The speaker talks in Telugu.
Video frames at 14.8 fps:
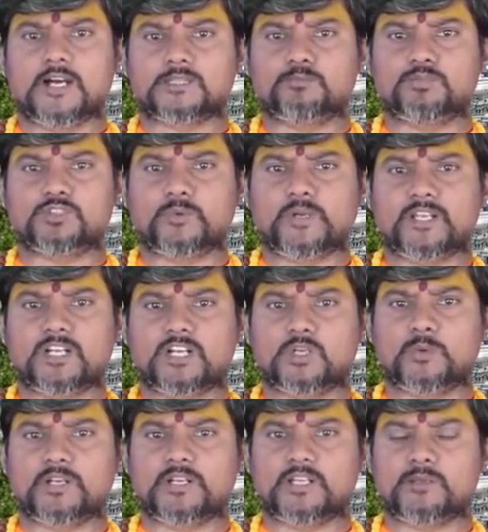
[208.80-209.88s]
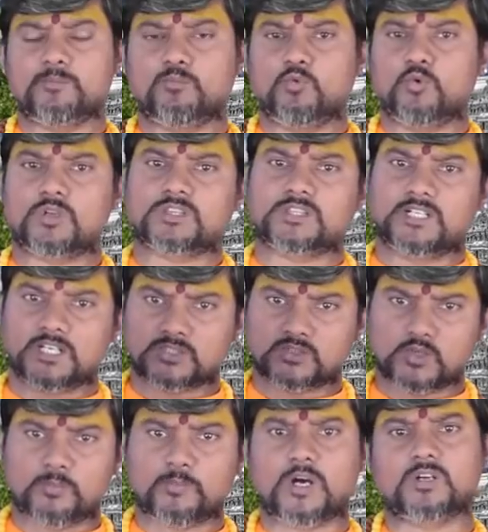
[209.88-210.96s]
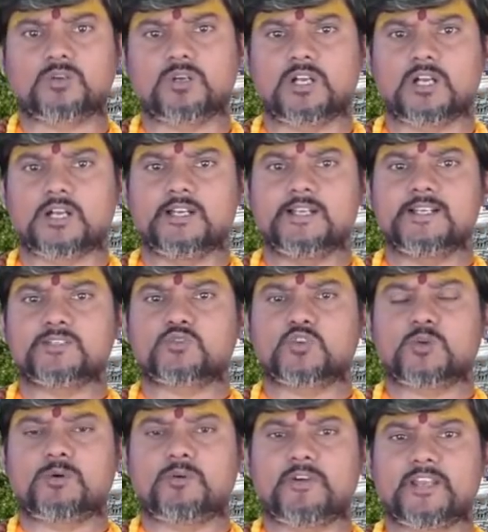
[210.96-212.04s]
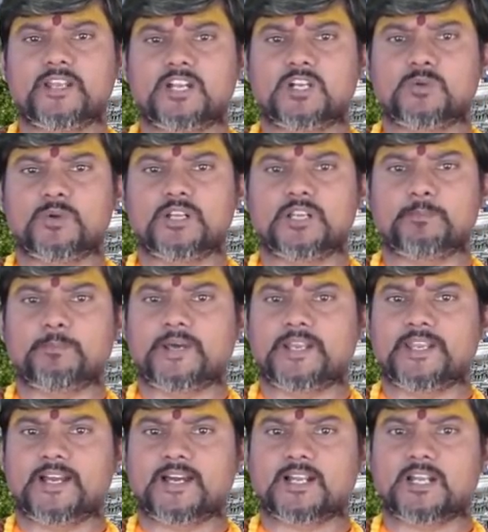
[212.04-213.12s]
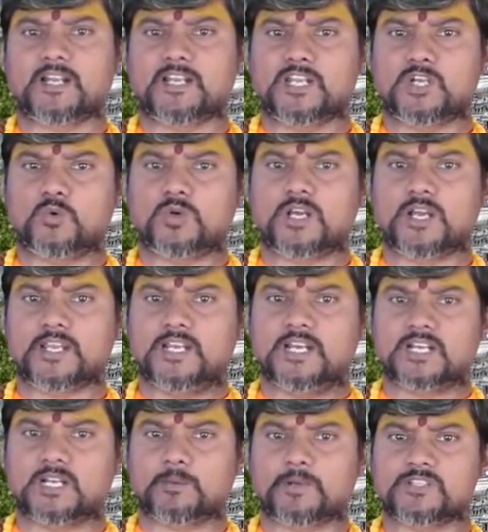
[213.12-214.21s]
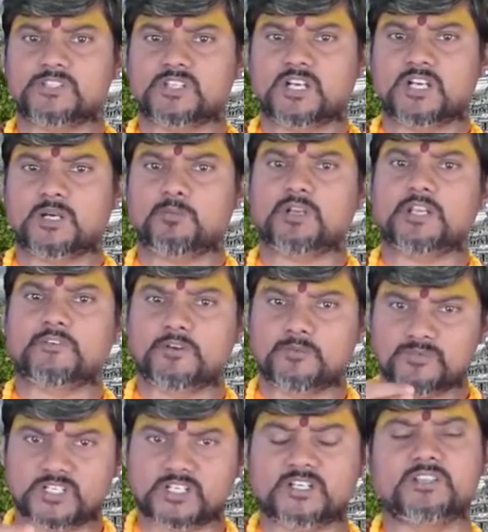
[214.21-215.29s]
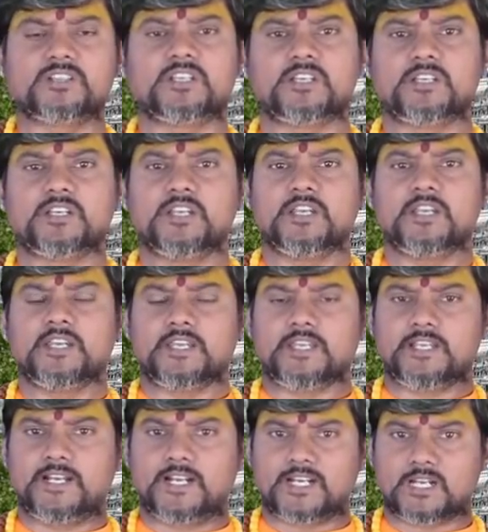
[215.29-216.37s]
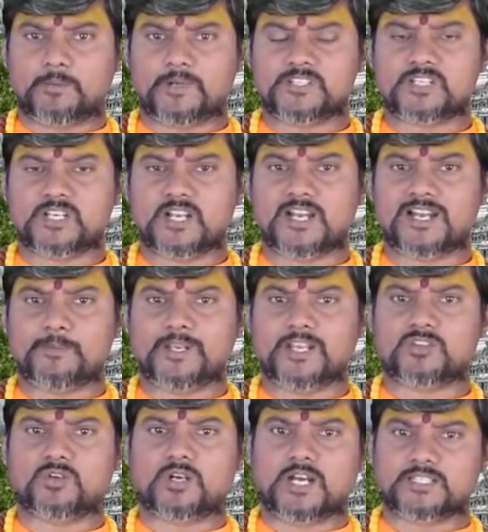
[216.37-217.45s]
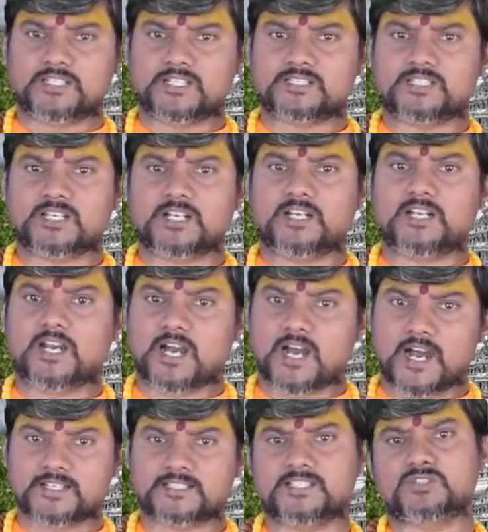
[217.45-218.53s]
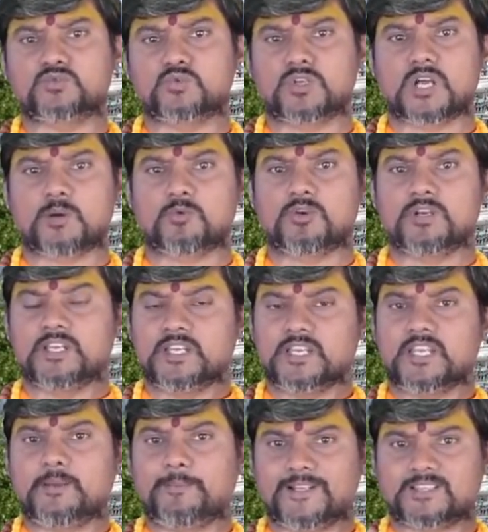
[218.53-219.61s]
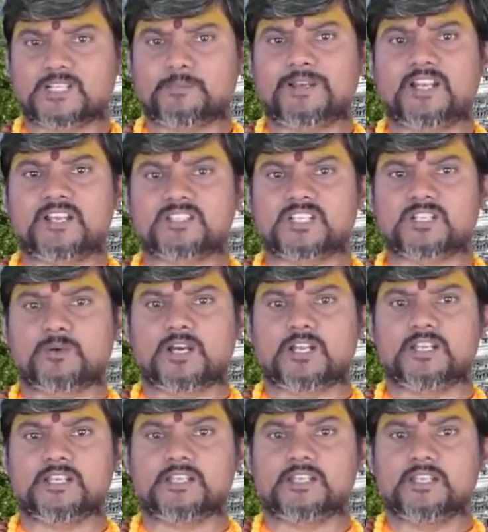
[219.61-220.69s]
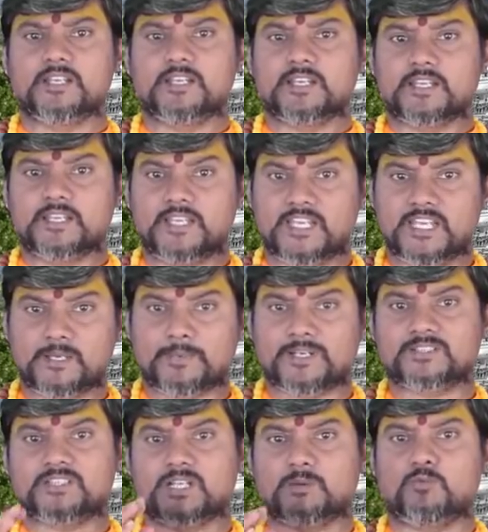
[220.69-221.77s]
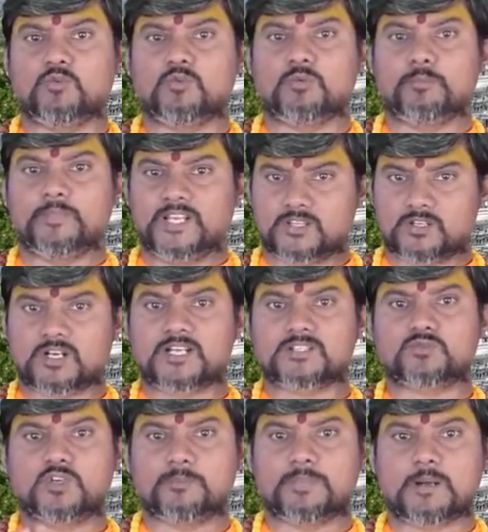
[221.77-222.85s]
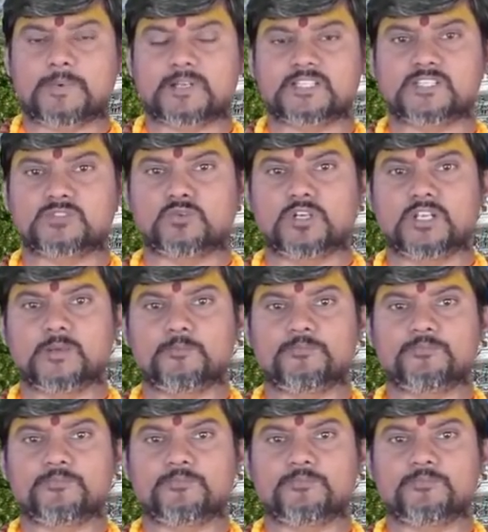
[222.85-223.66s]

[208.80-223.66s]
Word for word: అద్భుతమైనటువంటి ముహూర్తాలతో పాటుగా సులభమైనటువంటి పరిహారాలన్నీ కూడా ఈ గంటల పంచాంగంలో ఇవ్వడం జరిగింది ఈ గంటల పంచాంగాన్ని మీ అందరూ ఆదరిస్తారని ఆశిస్తున్నాము ఈ మంత్రం ఎలా చదవాలి ఈ మంత్రము మీ అందరూ రాసుకొని పేపర్ తీసుకొని